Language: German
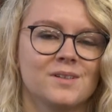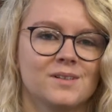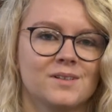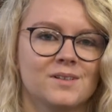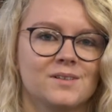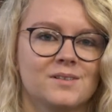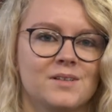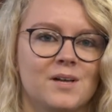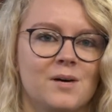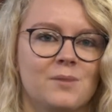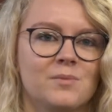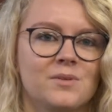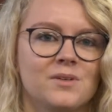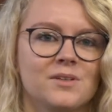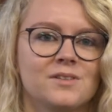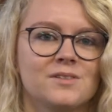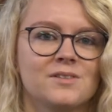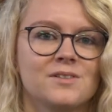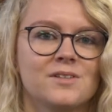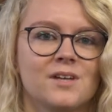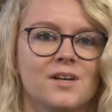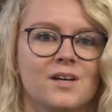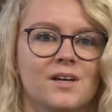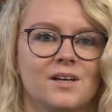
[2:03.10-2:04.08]

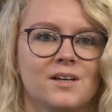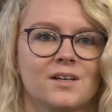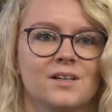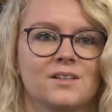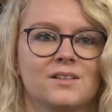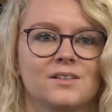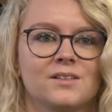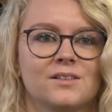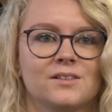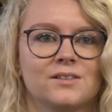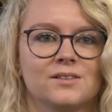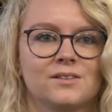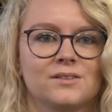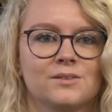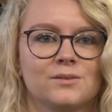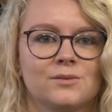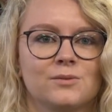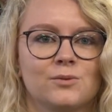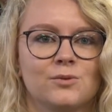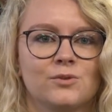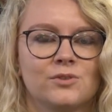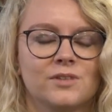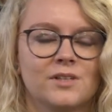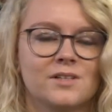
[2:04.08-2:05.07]
damit äh,
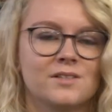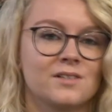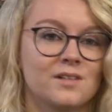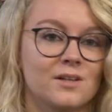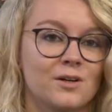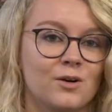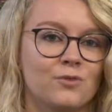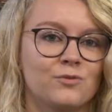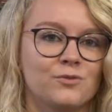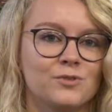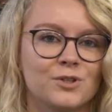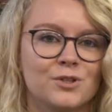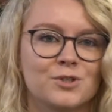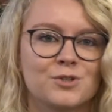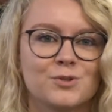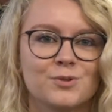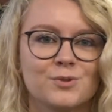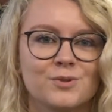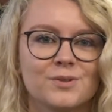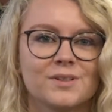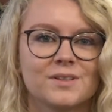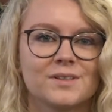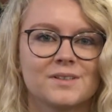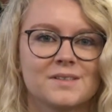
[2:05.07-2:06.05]
und dass dann auch wieder
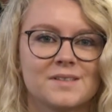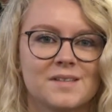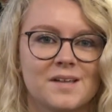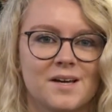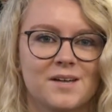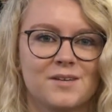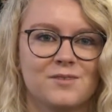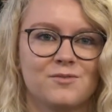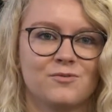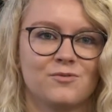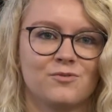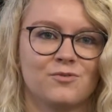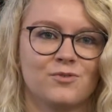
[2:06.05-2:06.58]
schönere Zeiten